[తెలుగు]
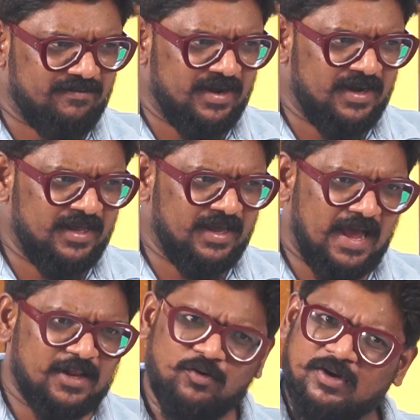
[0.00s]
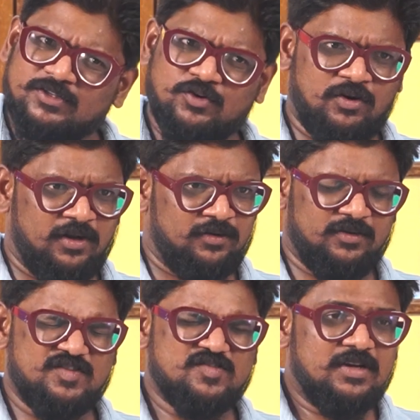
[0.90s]
అవన్నీ జోనరు
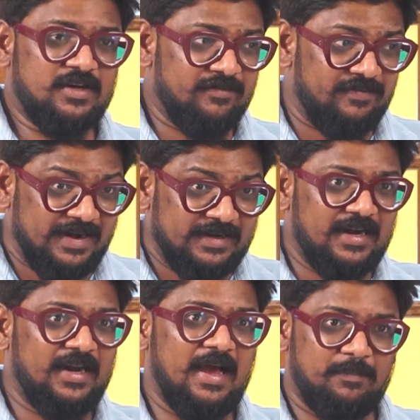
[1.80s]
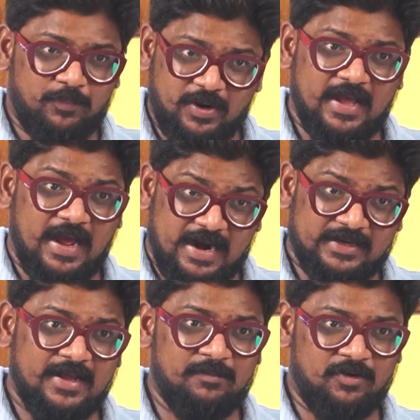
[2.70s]
వెంటనే అప్పుడే ఆ
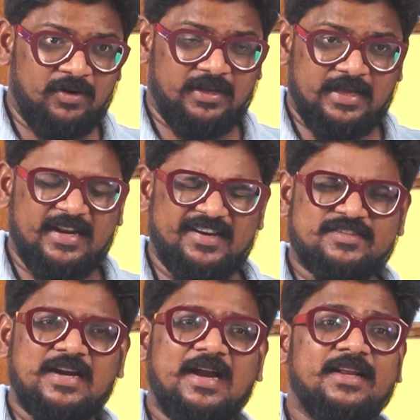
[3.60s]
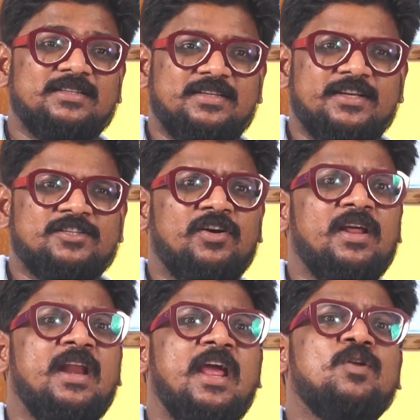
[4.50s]
టైంలోనే కెరీర్ స్టార్టింగ్ స్టేజ్
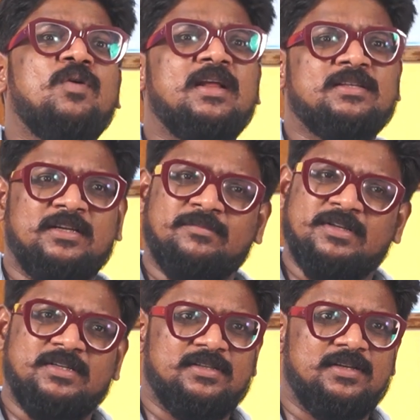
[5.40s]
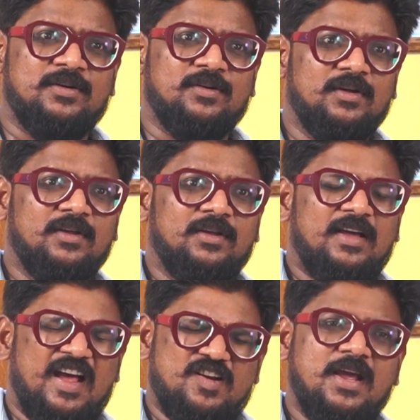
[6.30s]
లోనే నేను అనే సినిమా చేశాడు
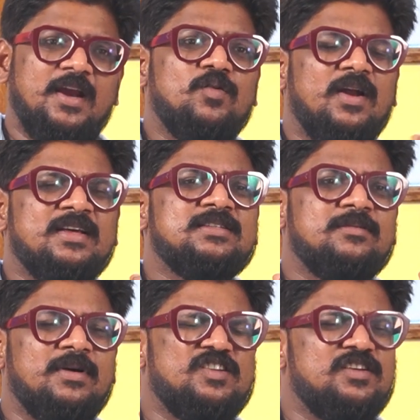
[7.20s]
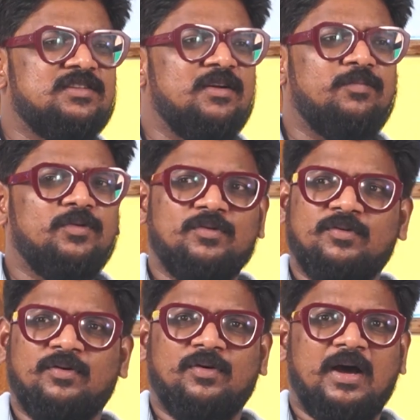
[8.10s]
ఆ నేను అనే సినిమా చేసినప్పుడు
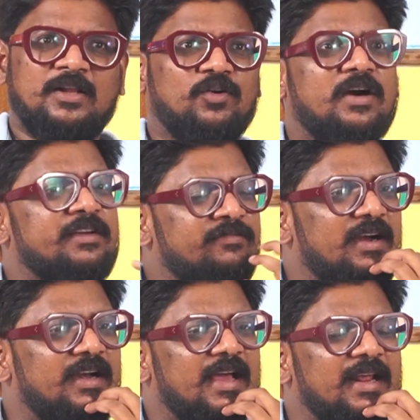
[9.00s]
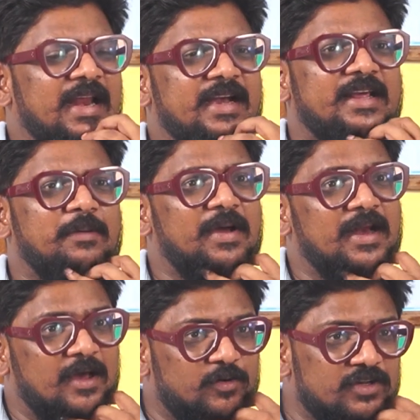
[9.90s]
అదొక డిఫరెంట్ యాంగిల్ ఏంటి
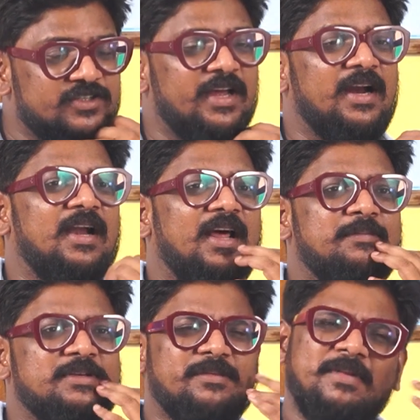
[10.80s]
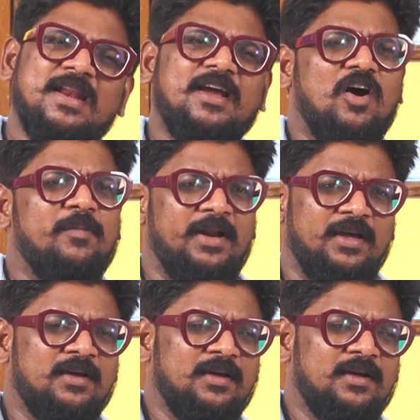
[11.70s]
అబ్బాయి ఇలా కూడా చేయగలడా అనిపిస్తే మళ్ళీ కామెడీ